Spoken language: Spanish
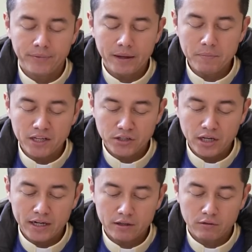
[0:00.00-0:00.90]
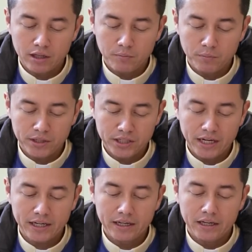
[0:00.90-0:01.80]
Dame acierto al
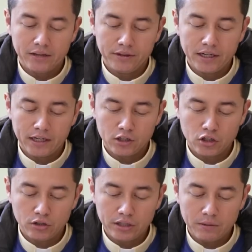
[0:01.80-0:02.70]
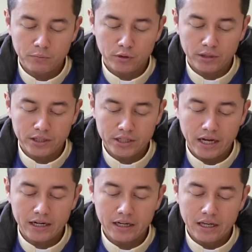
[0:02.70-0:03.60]
empezar, dirección al
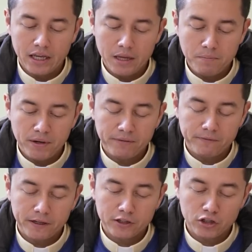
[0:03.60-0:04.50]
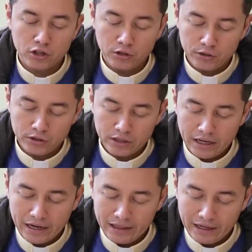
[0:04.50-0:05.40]
progresar y perfección
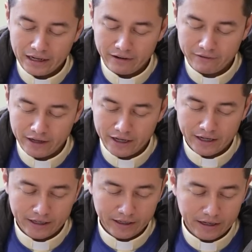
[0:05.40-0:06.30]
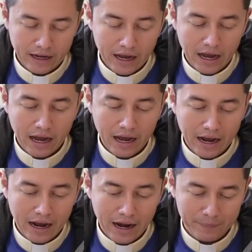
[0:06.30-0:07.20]
al acabar.
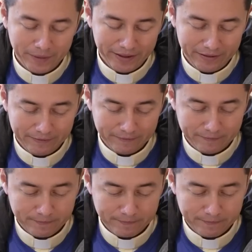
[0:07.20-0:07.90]
Amén.